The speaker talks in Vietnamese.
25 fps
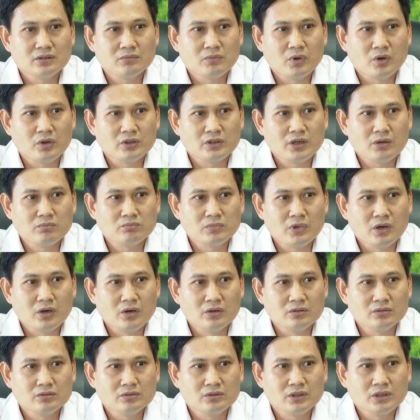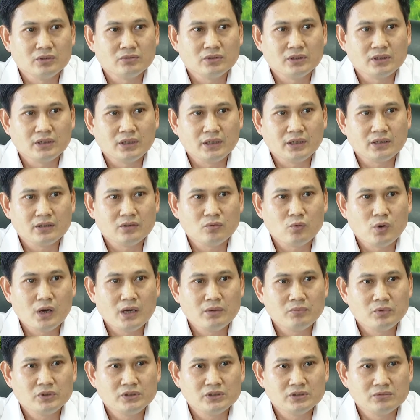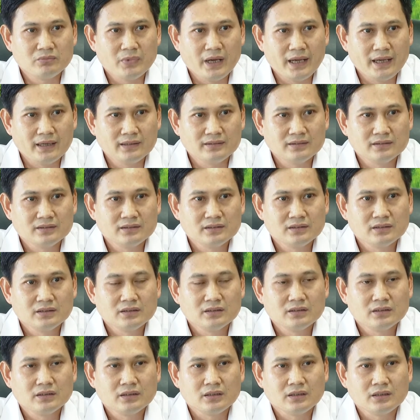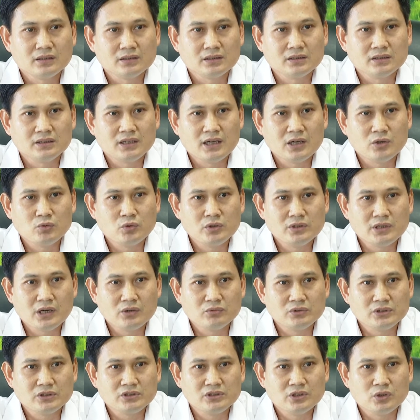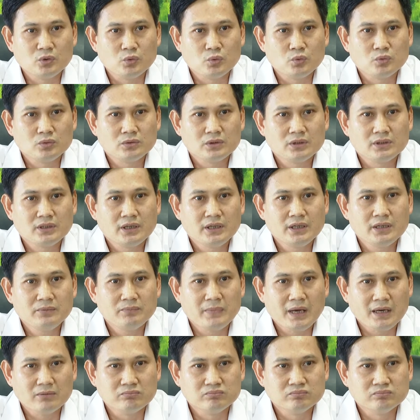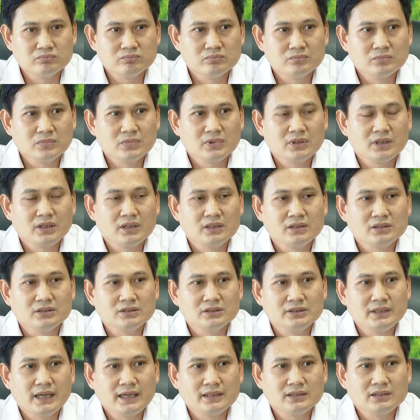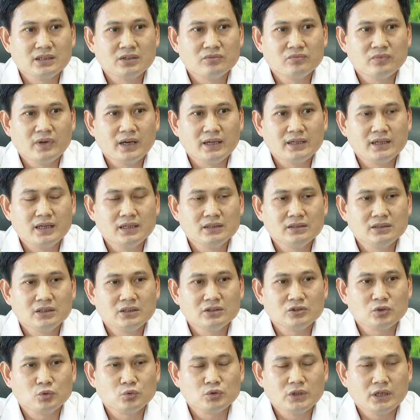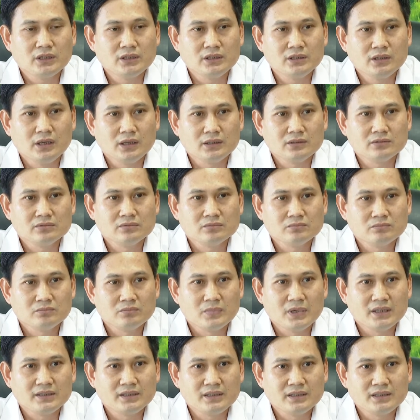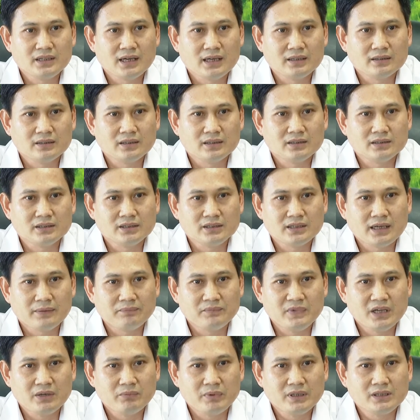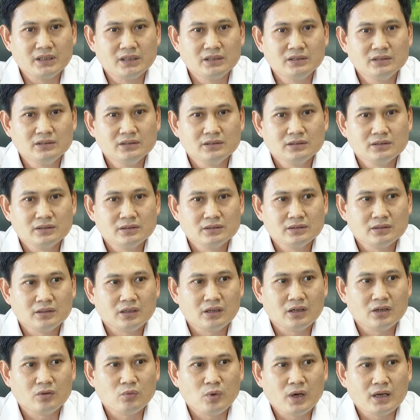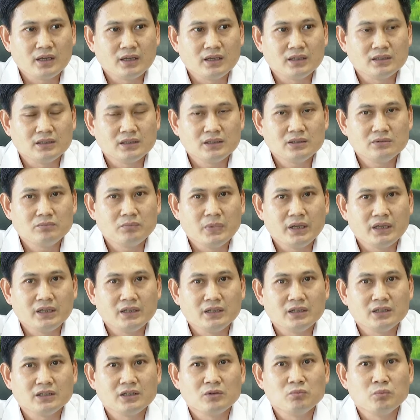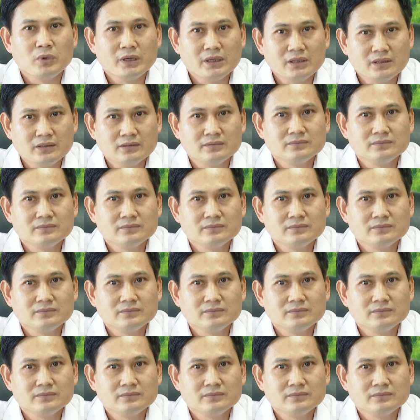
mọi công đoạn đều thực hiện qua môi trường mạng, từ khâu yêu cầu dịch vụ tới ký hợp đồng. Người dân không phải đến trụ sở điện lực mà chỉ cần truy cập vào máy tính hoặc là thiết bị thông minh.